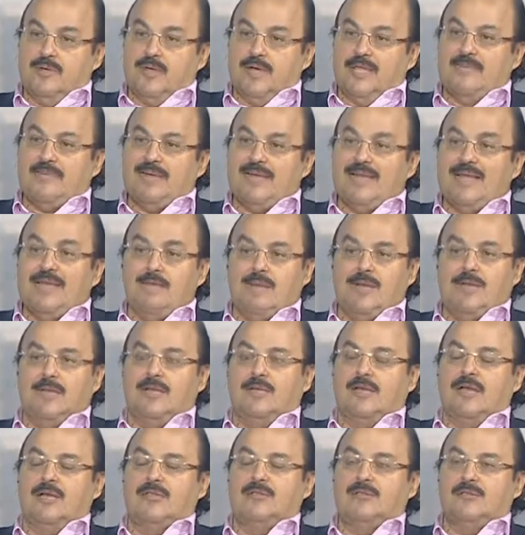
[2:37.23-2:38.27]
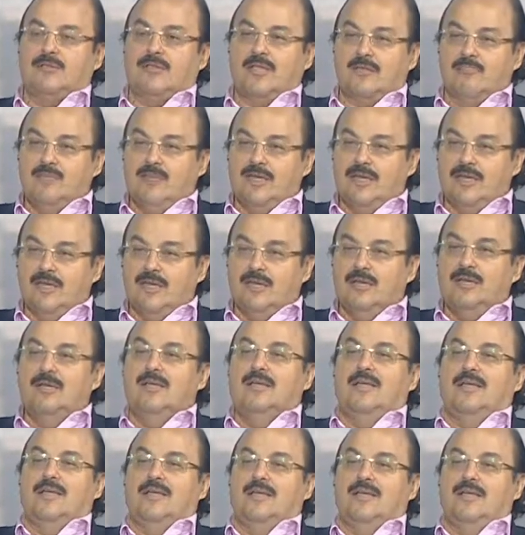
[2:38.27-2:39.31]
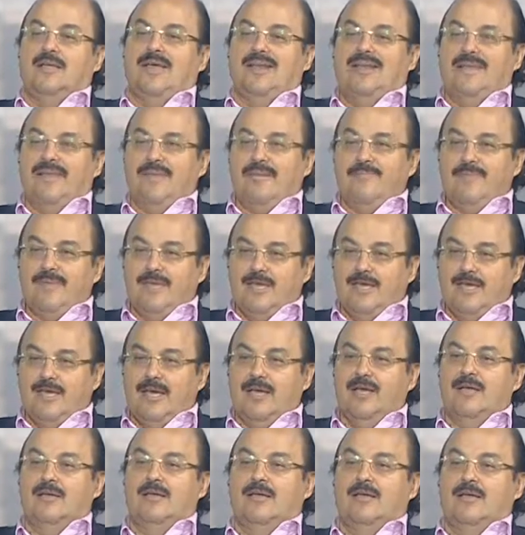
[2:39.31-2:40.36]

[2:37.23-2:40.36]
انا بتكلم على جراحه التجميل العلميه